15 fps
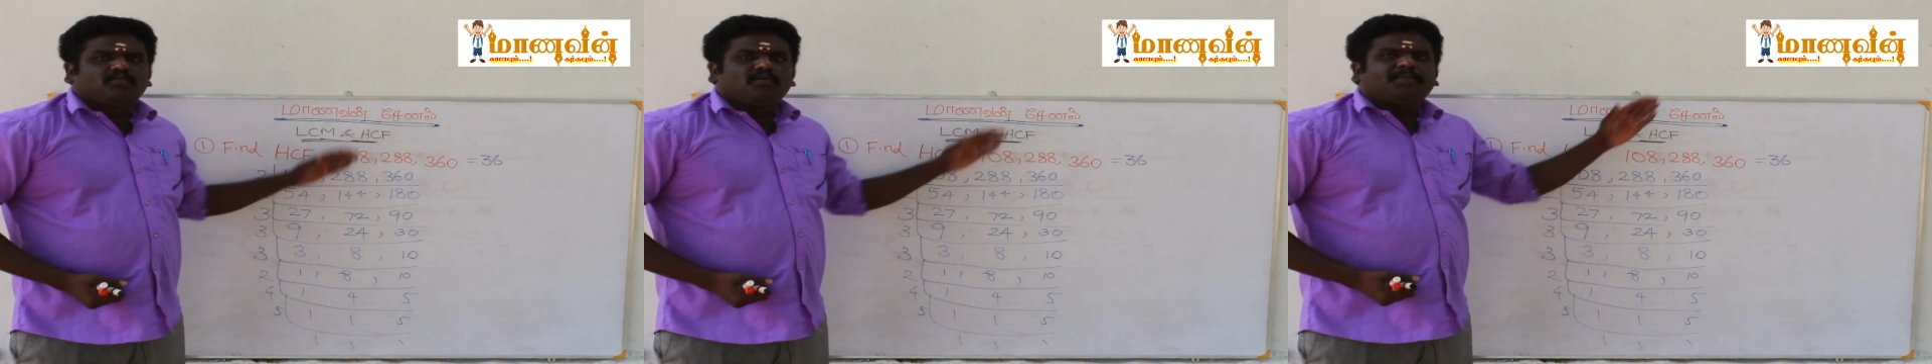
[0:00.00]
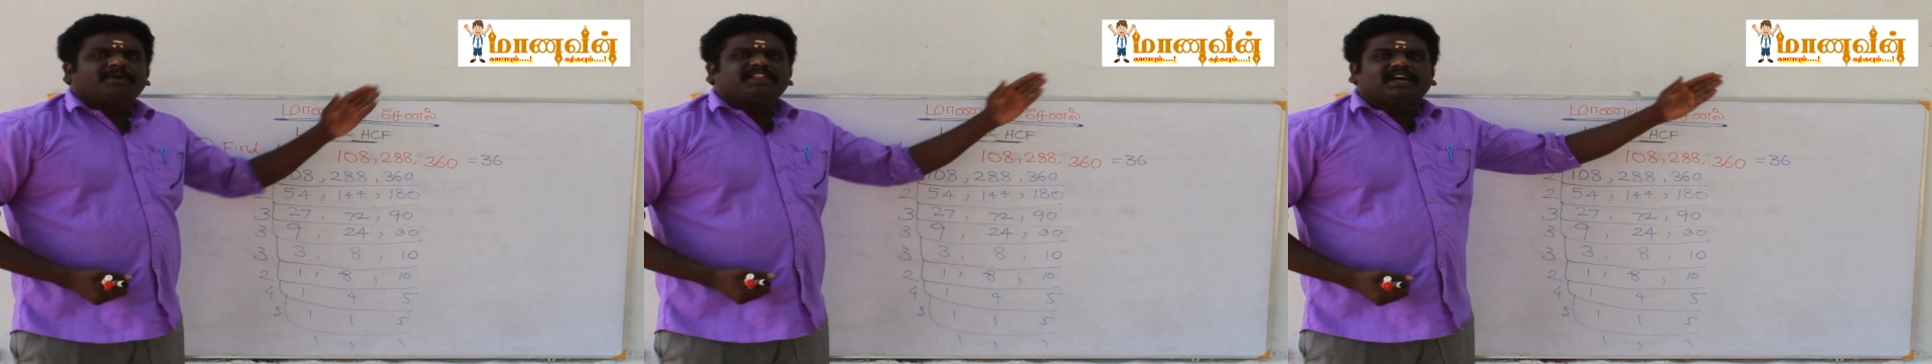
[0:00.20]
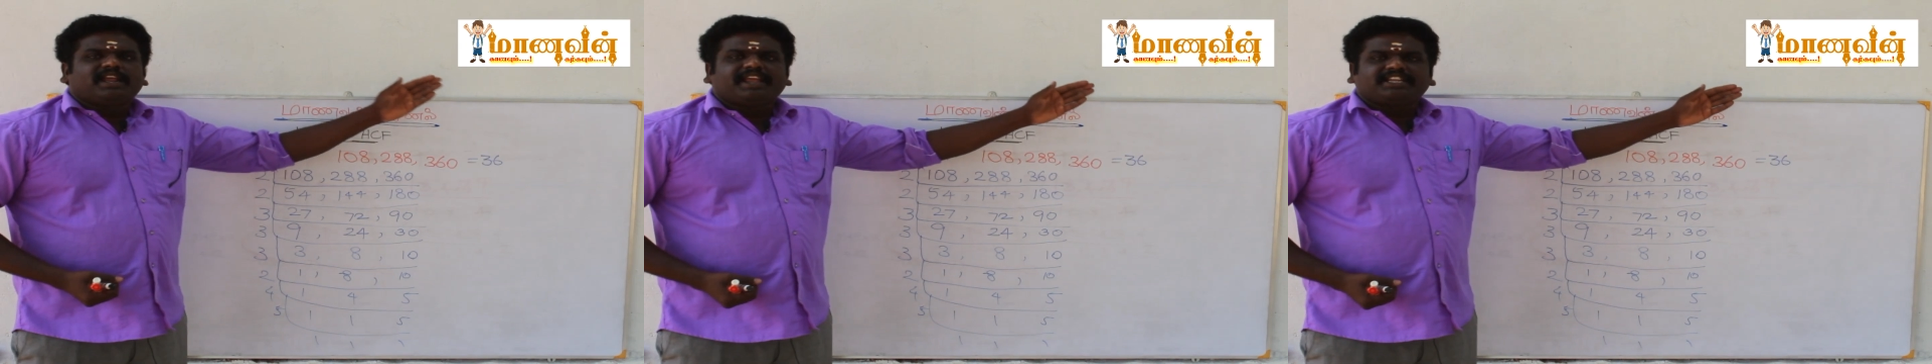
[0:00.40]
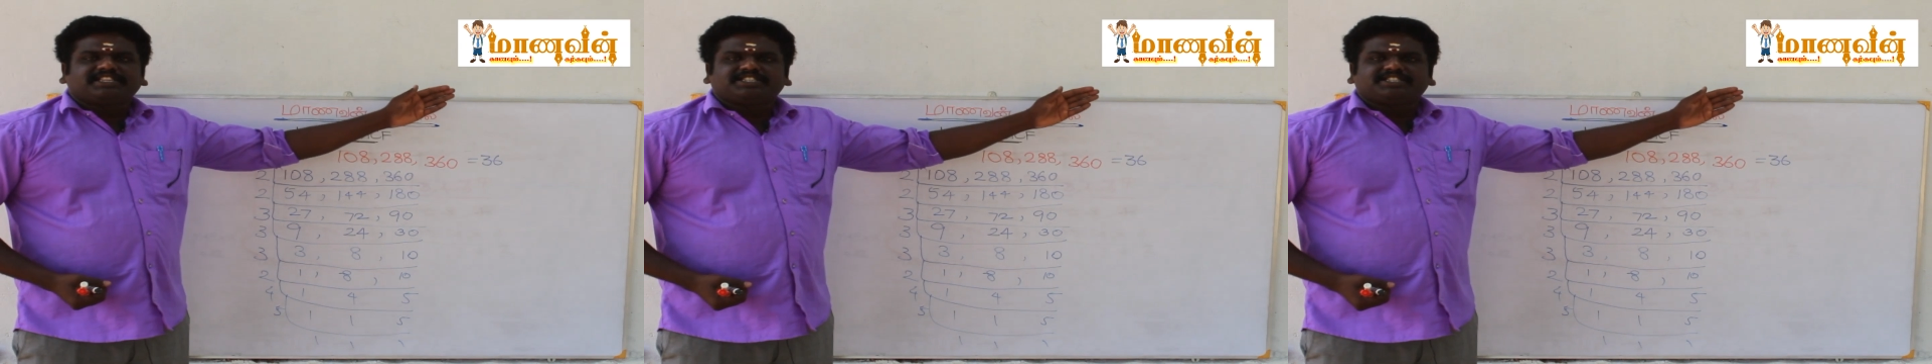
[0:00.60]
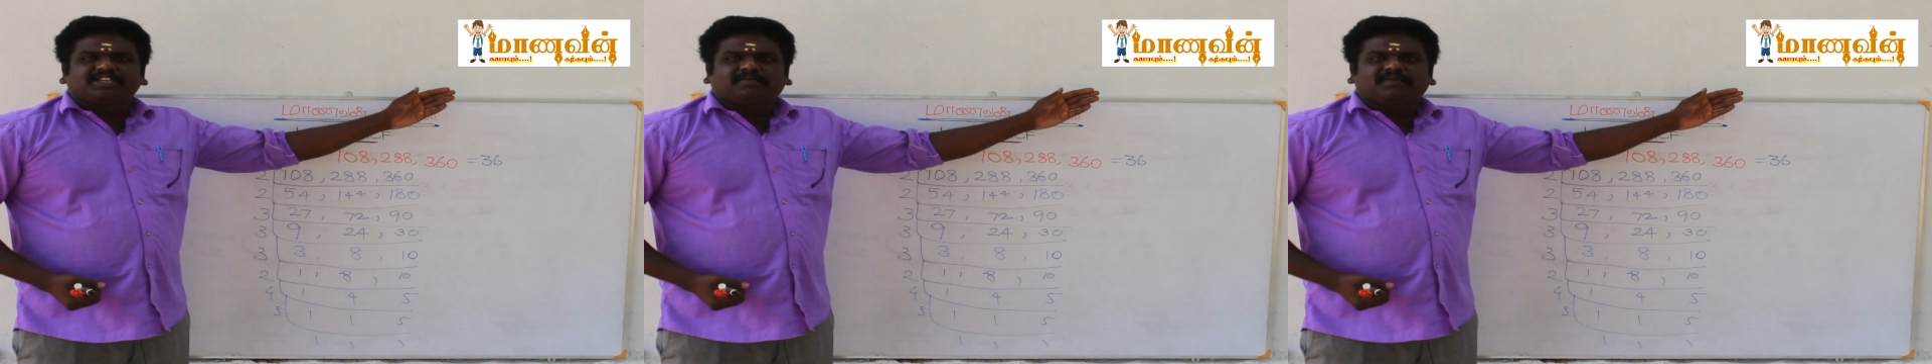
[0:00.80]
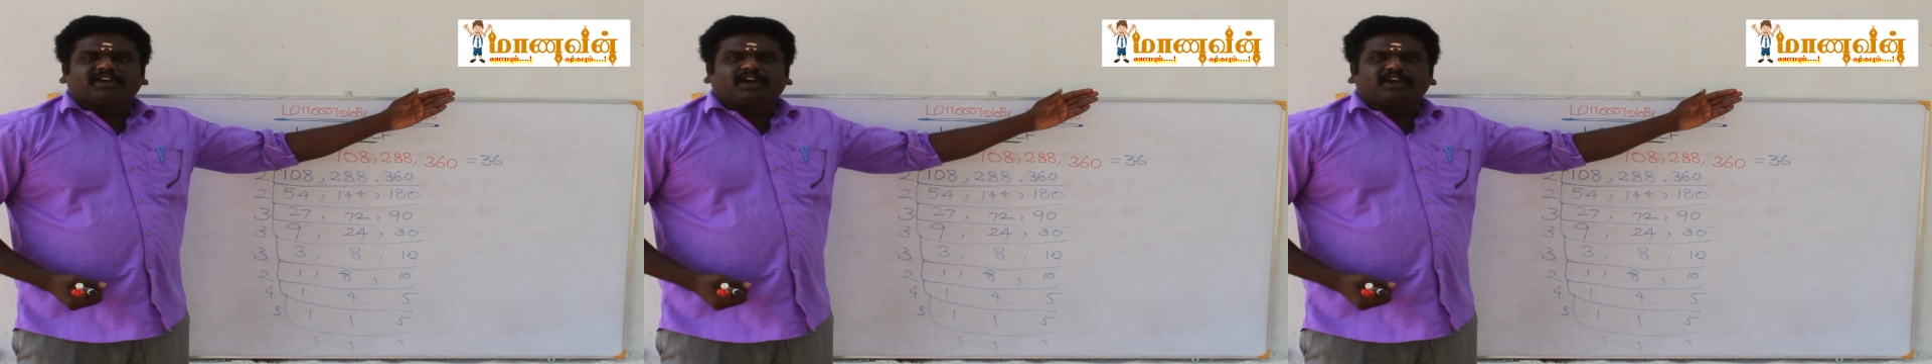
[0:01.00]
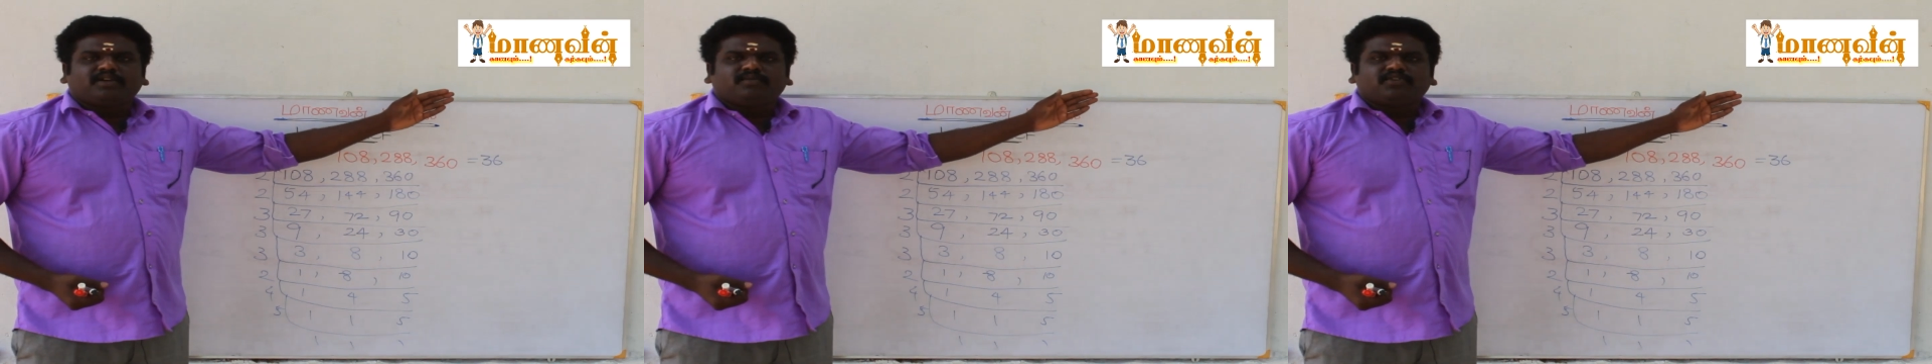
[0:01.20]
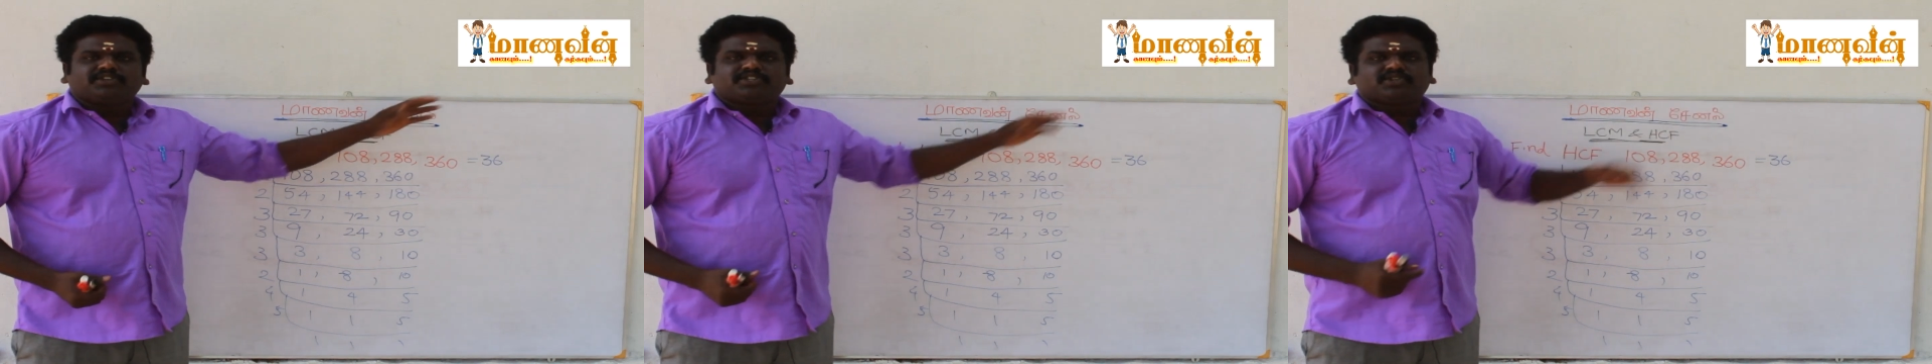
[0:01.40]
முப்பத்தாறு ஹெச்சிஎஃப்னு
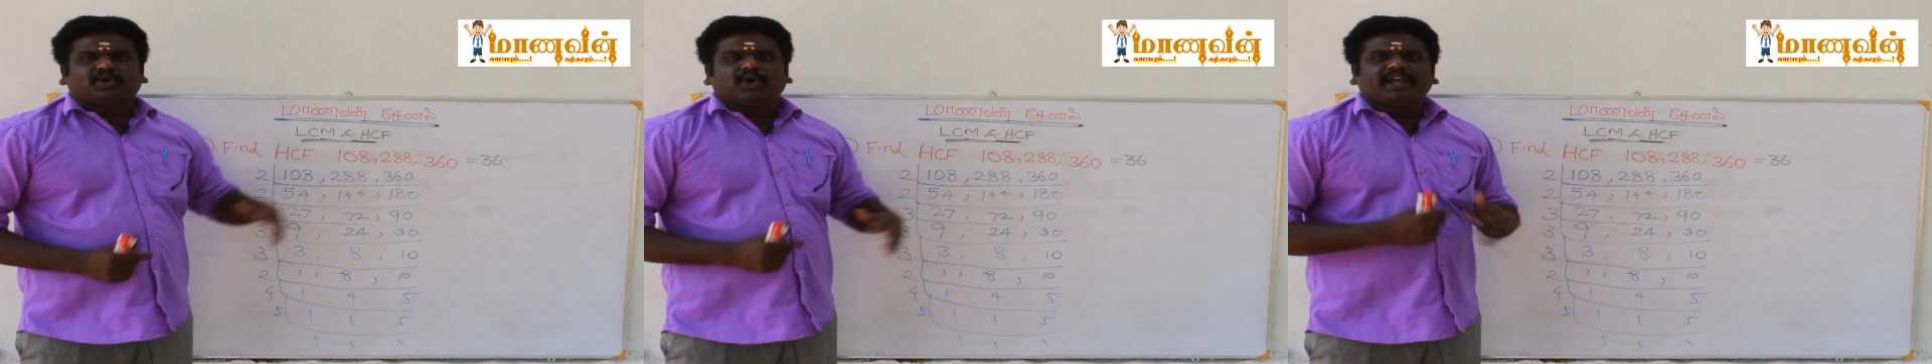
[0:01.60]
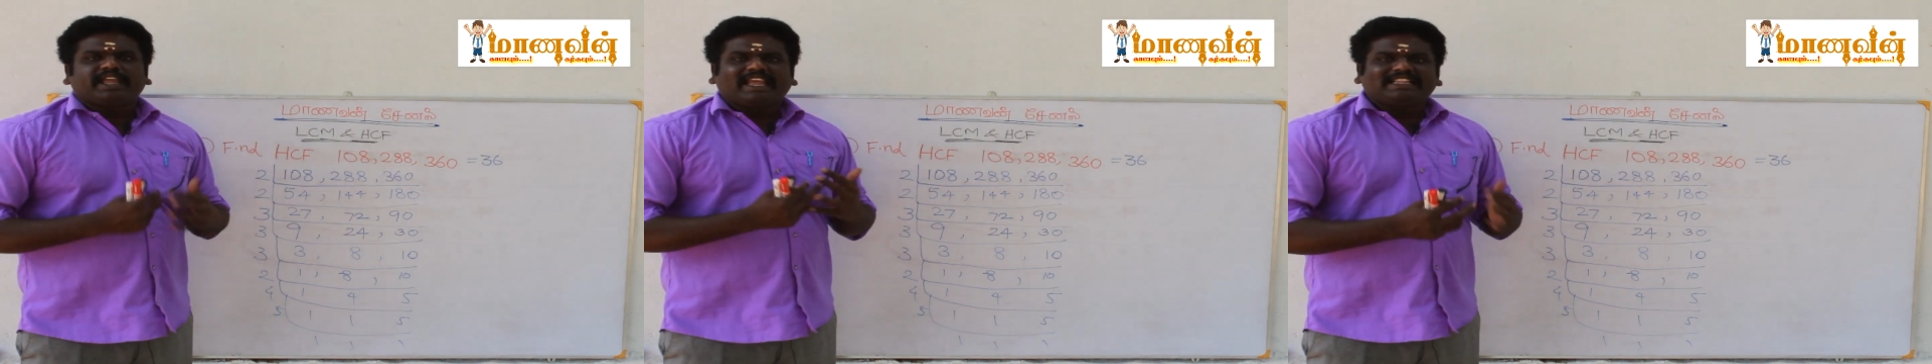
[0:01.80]
கண்டுபிடிச்சிட்டோம்